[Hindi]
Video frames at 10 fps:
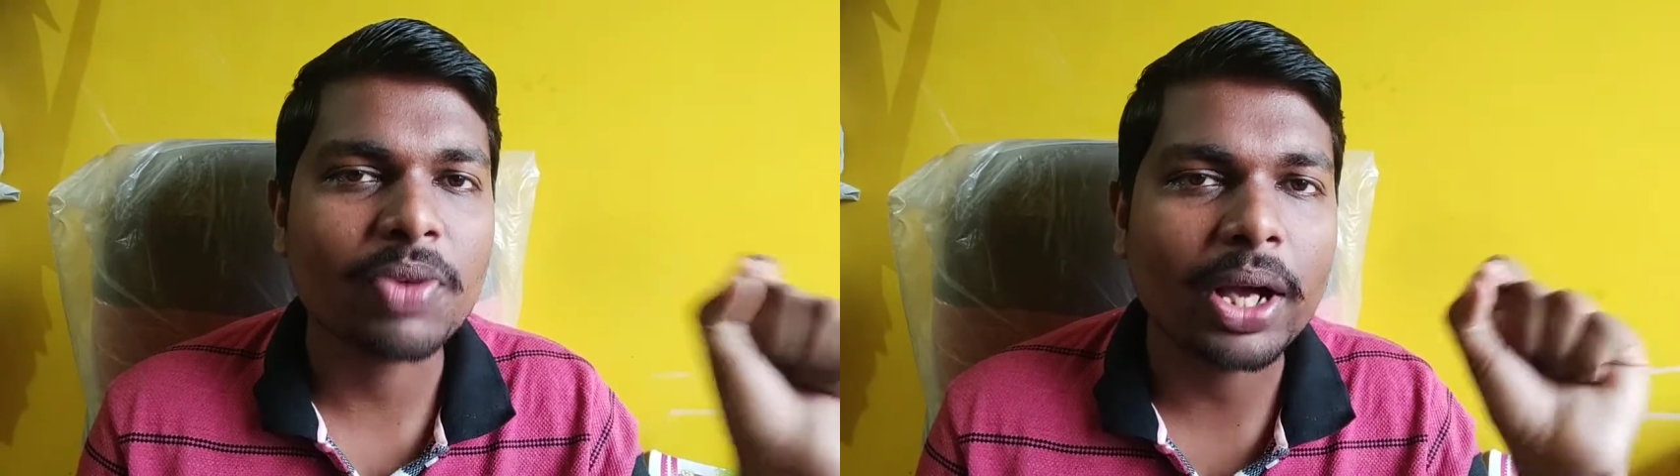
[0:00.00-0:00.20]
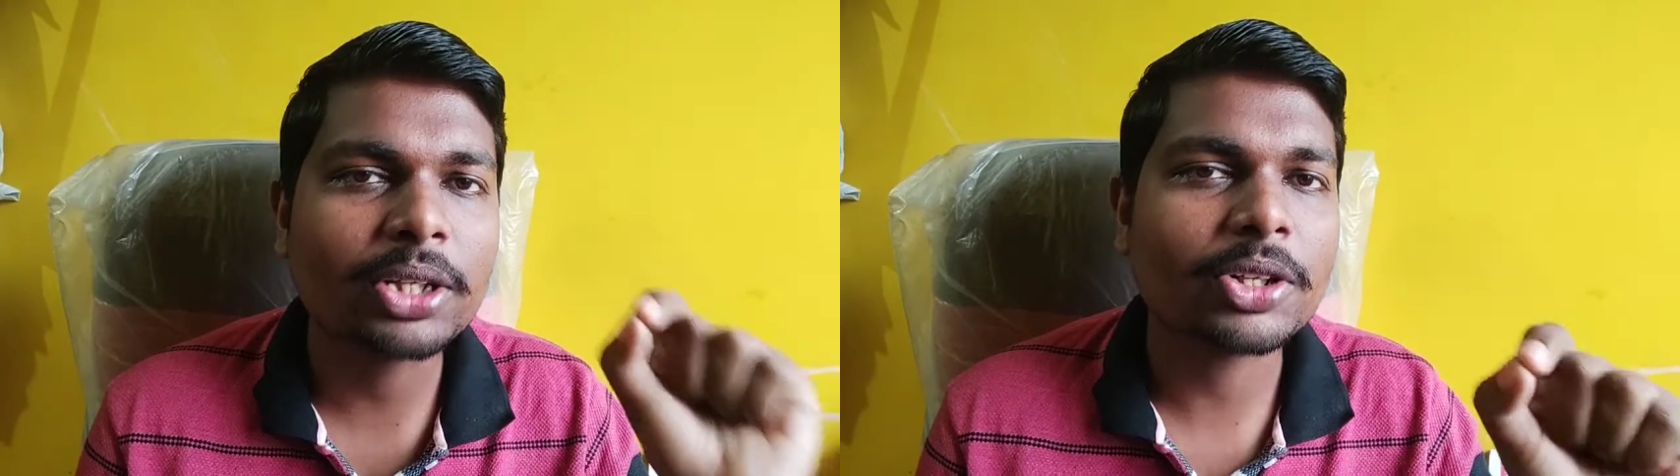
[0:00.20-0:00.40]

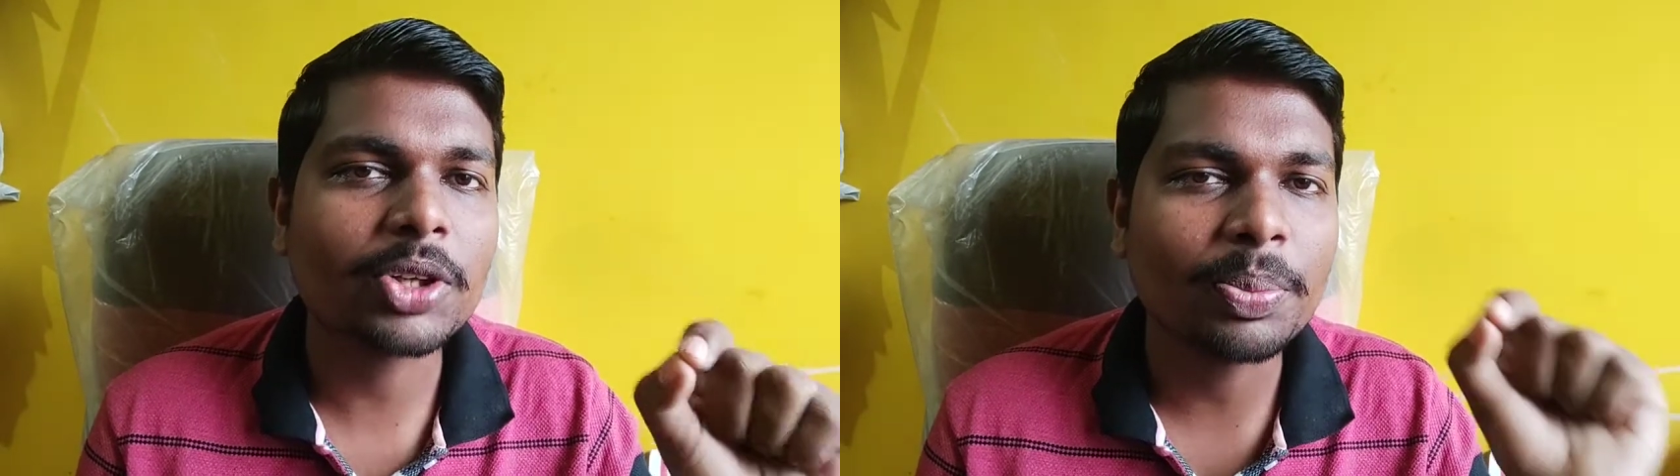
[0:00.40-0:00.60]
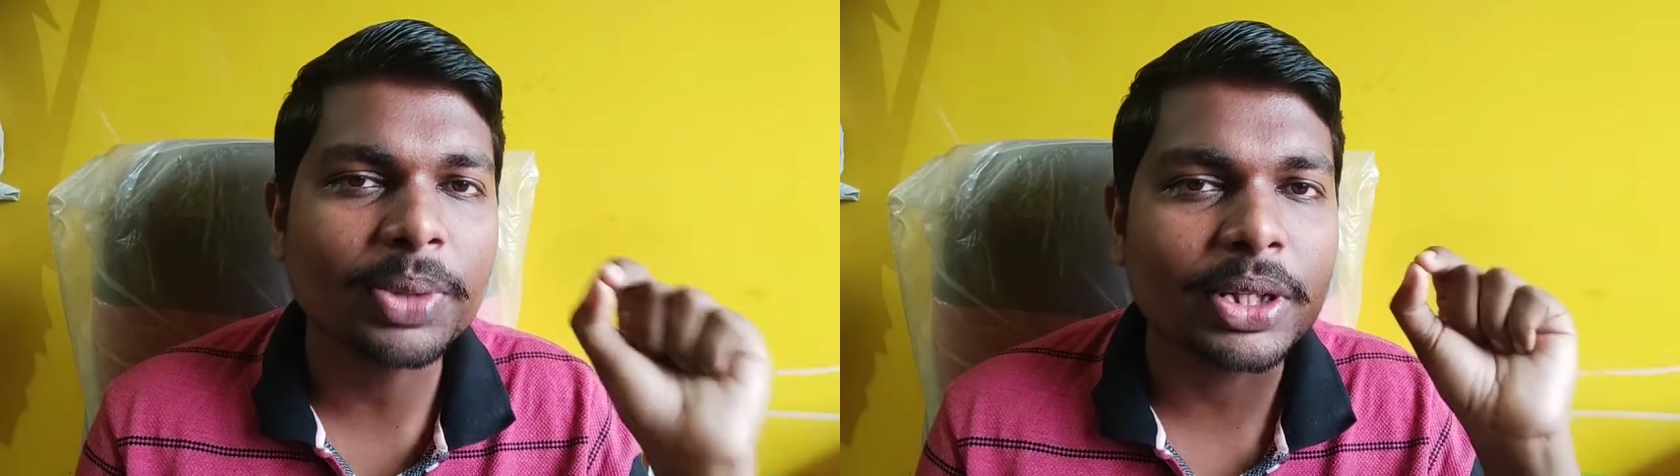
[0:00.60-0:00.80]
स्वागत
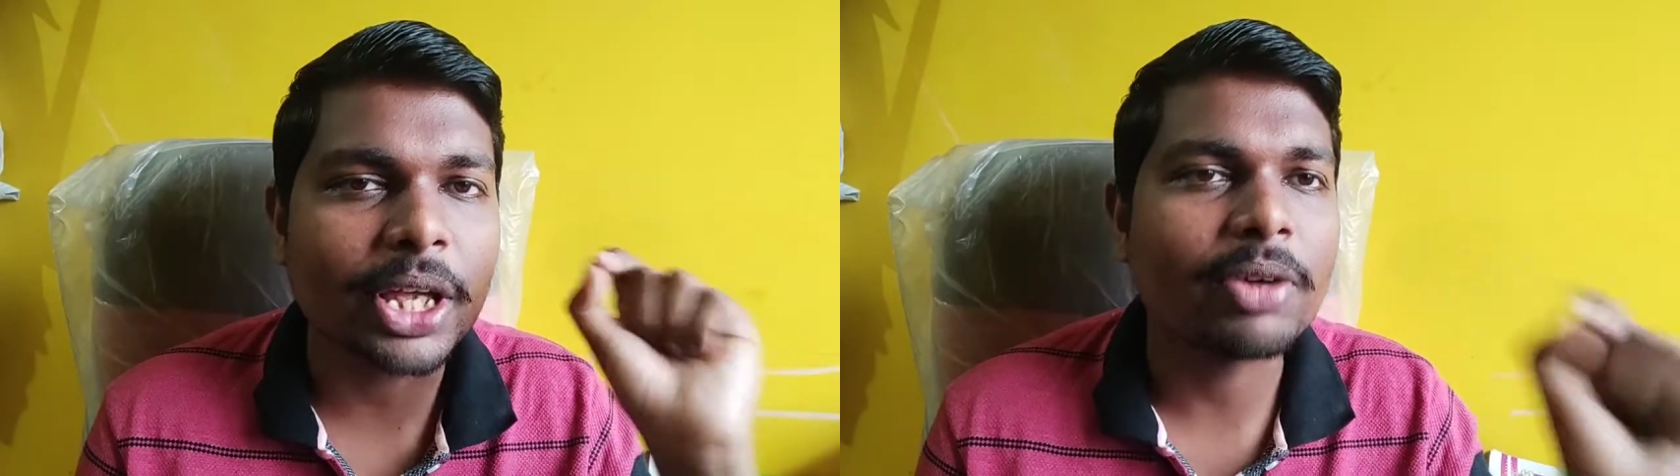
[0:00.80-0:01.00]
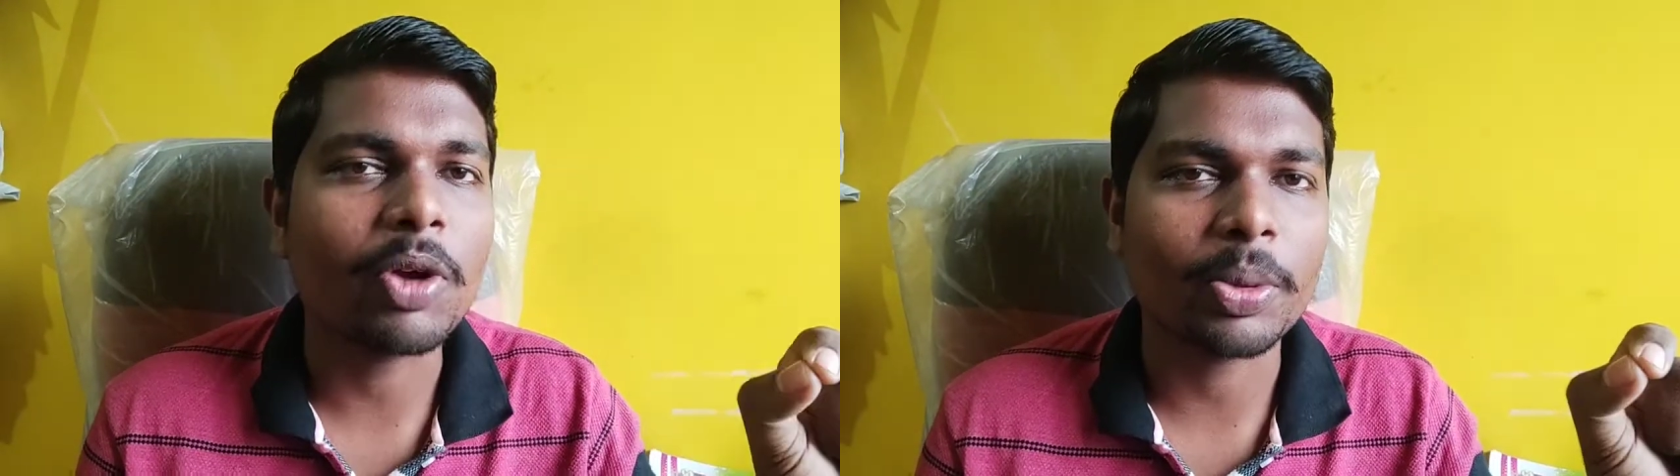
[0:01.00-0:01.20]
करता हूँ अपने
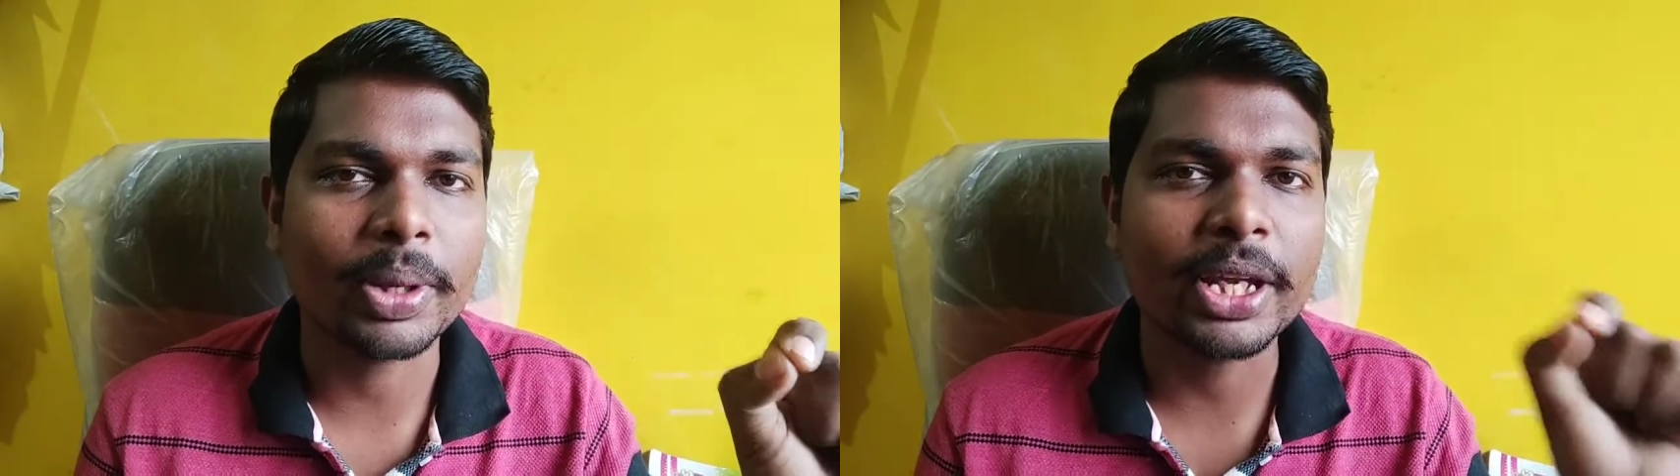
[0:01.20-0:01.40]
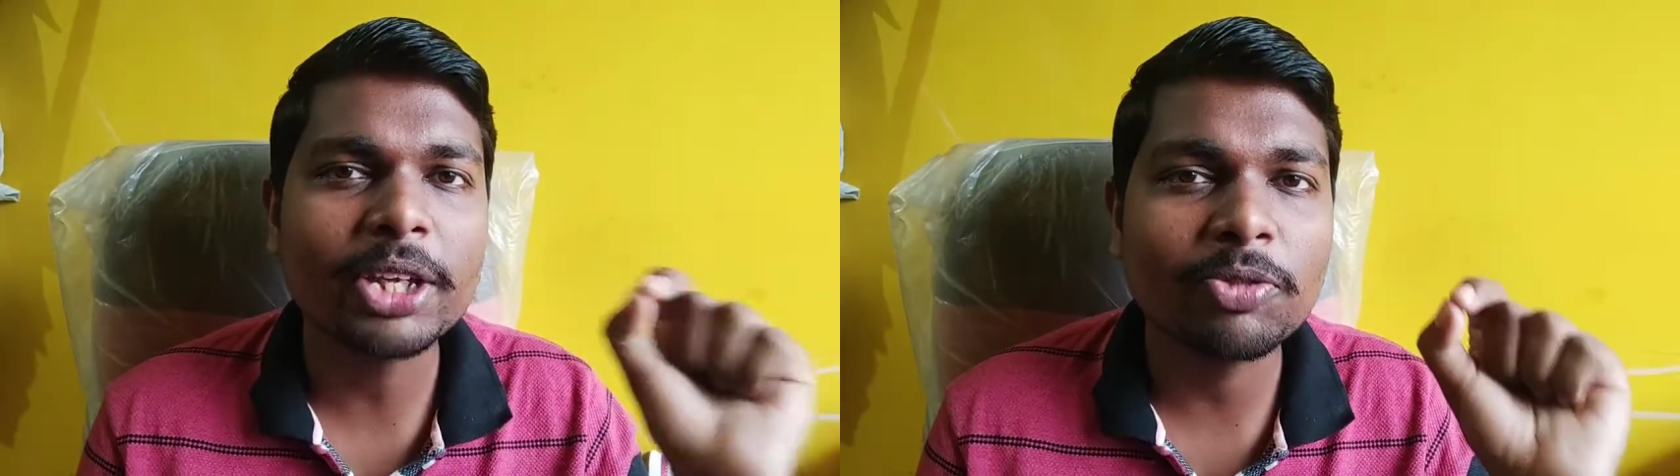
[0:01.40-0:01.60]
नए ब्लॉग में
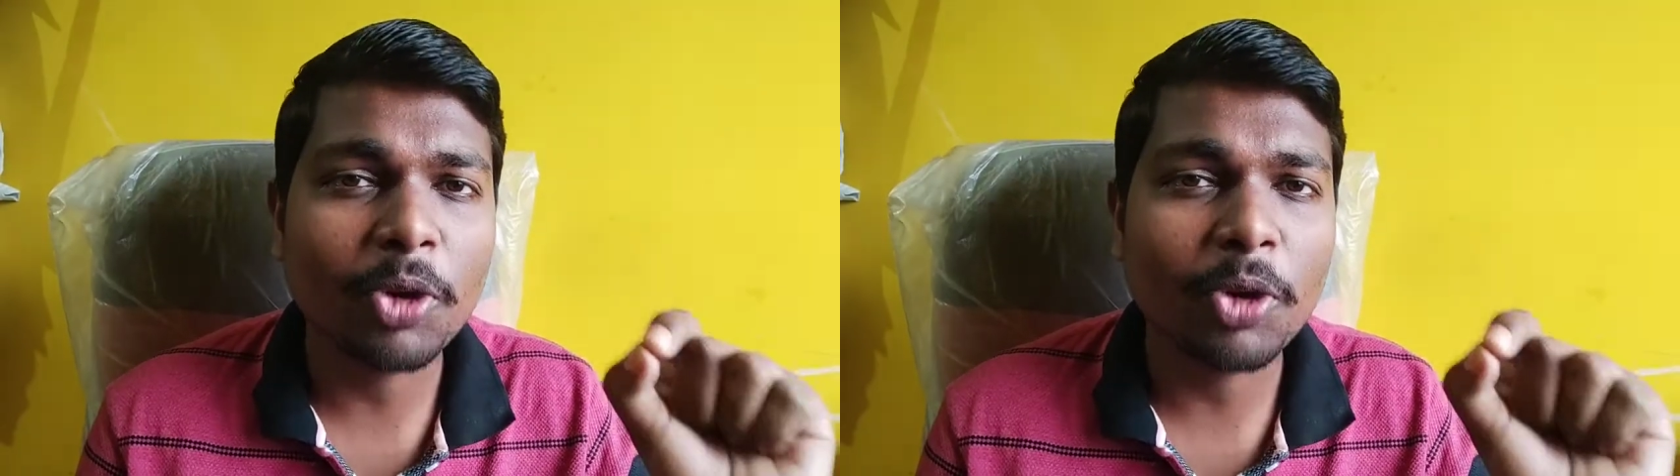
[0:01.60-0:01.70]
यानी कि